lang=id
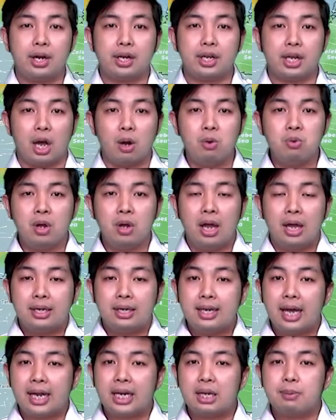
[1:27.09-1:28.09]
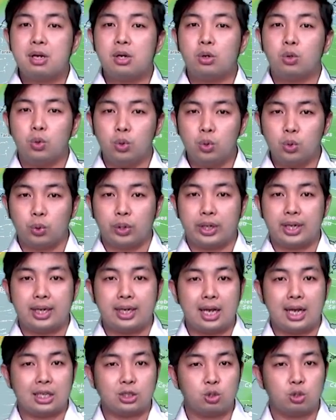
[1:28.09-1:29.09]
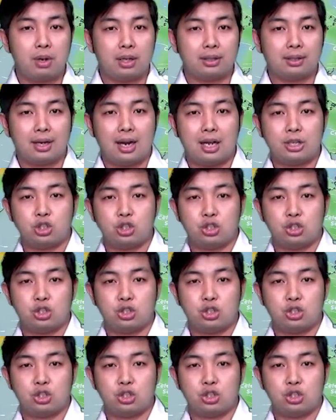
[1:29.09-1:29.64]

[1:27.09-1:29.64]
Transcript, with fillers: Riau, dari Bengkulu hingga Sumatera